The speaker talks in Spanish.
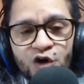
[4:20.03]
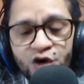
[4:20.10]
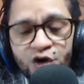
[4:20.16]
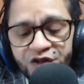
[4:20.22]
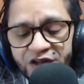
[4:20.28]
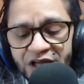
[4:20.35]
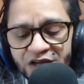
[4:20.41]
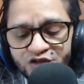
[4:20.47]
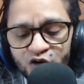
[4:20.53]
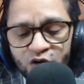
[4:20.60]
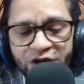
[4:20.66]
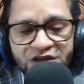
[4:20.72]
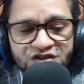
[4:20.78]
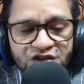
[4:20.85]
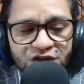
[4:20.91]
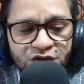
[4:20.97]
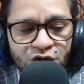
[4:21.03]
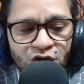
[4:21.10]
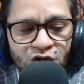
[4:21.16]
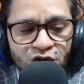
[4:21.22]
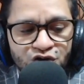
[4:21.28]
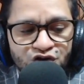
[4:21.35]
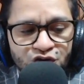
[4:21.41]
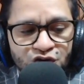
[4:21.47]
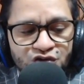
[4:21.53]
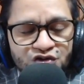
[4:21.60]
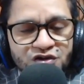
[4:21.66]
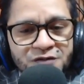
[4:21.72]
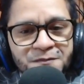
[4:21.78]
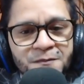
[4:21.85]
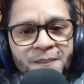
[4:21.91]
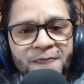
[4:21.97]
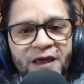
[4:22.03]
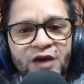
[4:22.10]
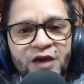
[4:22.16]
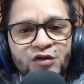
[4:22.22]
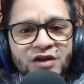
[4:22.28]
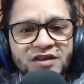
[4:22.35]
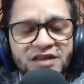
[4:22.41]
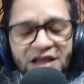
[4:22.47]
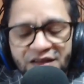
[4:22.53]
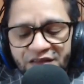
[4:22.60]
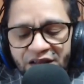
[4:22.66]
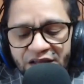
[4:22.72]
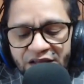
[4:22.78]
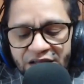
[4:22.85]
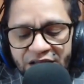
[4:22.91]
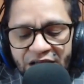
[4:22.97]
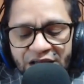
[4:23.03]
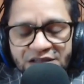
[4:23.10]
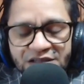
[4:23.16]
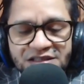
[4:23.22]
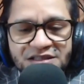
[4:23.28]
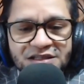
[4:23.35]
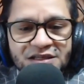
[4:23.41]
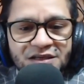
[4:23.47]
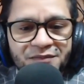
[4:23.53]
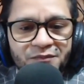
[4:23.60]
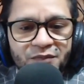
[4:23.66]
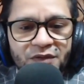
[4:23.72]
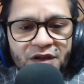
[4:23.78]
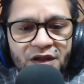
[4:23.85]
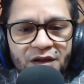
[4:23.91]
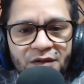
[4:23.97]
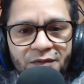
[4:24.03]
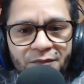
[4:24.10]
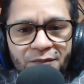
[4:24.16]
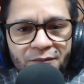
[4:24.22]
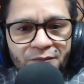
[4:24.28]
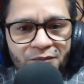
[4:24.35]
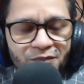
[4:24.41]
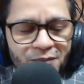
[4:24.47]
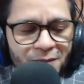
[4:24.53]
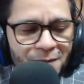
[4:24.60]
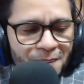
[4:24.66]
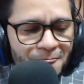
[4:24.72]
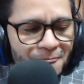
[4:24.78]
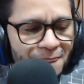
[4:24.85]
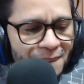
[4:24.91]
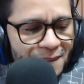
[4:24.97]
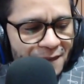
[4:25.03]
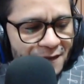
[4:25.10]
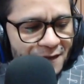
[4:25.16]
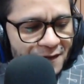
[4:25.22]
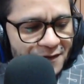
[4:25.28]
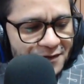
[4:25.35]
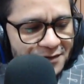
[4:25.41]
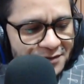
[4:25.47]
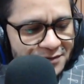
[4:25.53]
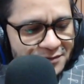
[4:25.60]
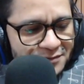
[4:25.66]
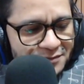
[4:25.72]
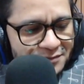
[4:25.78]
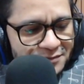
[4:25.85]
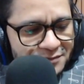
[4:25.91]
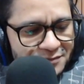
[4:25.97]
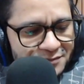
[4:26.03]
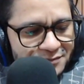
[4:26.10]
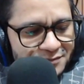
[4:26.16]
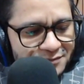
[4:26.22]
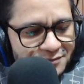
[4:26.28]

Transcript: hoy día son exitosos, ahora dolor. Yo creo que la Puchi felicitó, eh, saludó al Rubiote en la ruta